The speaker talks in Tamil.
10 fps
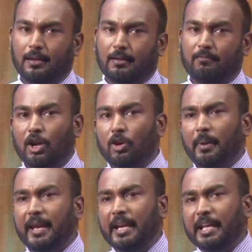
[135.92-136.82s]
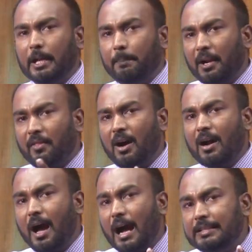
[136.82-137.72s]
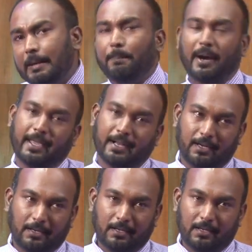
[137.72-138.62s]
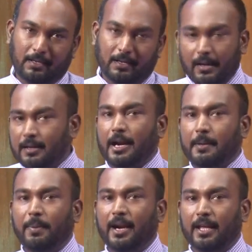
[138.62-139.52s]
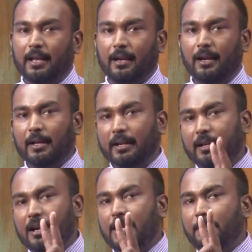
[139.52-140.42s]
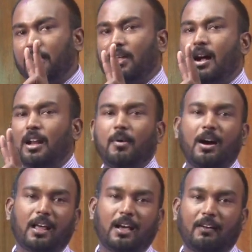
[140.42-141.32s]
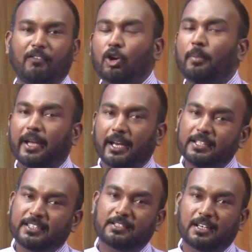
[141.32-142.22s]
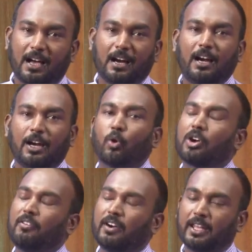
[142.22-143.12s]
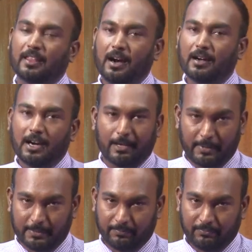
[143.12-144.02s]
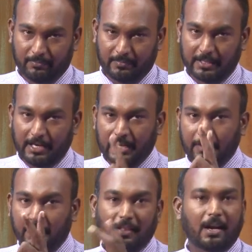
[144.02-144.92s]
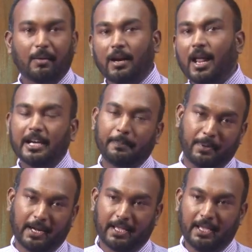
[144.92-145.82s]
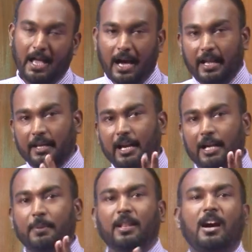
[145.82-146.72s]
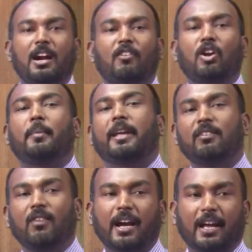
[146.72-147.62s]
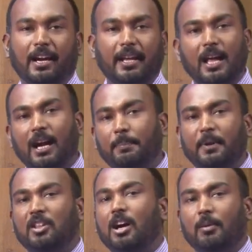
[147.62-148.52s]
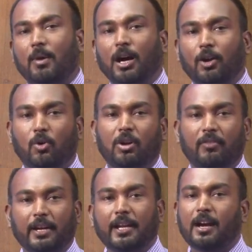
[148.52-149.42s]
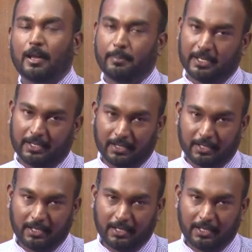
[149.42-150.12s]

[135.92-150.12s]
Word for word: வறுமையின் இரு பிரதான அடிப்படைகள் என்ற அடிப்படையில் இரண்டு பிரதானமான வறுமையினை சற்று நாங்கள் நோக்க வேண்டியதாக காணப்படும் இரண்டு பிரதானமான அடிப்படை அல்ல இரண்டு பிரதான வறுமையின் வகைகளை நாங்கள் பிரதானமாக நோக்க வேண்டி காணப்படுகின்றது